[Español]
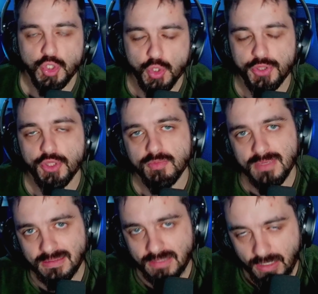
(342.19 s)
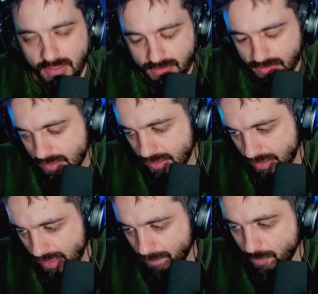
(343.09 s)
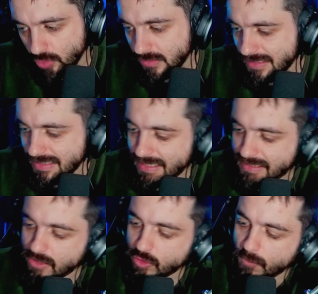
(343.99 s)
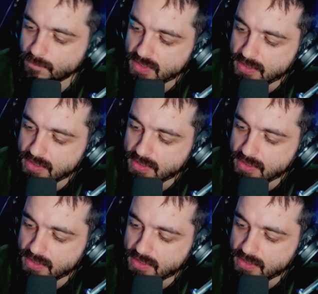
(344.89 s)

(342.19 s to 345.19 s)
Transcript: socios mientras eh, Laporta siga siendo